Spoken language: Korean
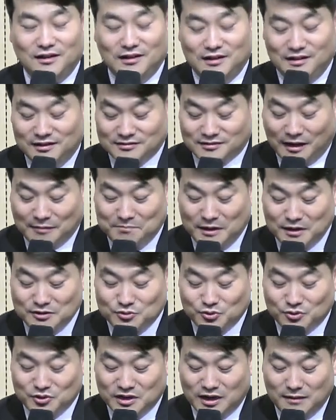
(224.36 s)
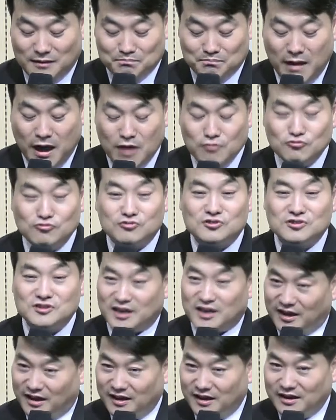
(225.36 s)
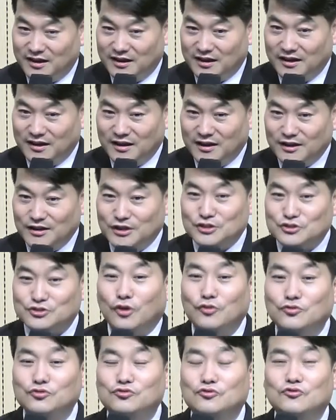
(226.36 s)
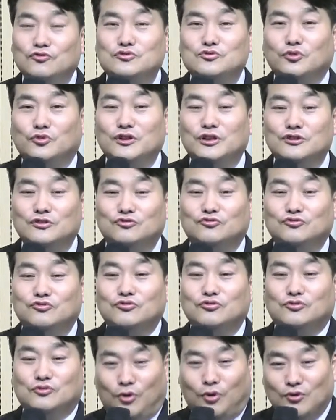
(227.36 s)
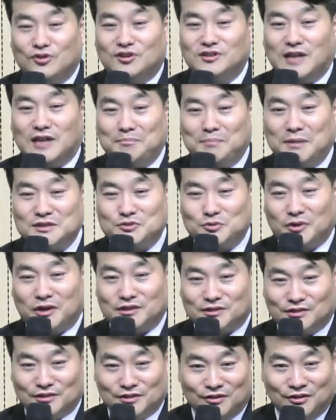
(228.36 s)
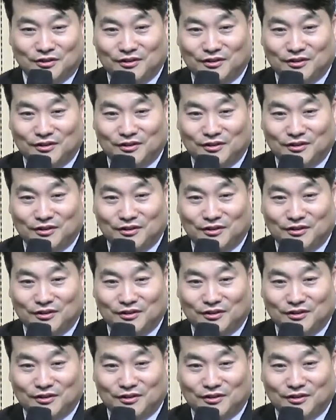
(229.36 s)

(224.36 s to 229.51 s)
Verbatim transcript: 나팔 소리가 매우 크게, 천둥 소리를 뚫고 그 나팔 소리가 들려.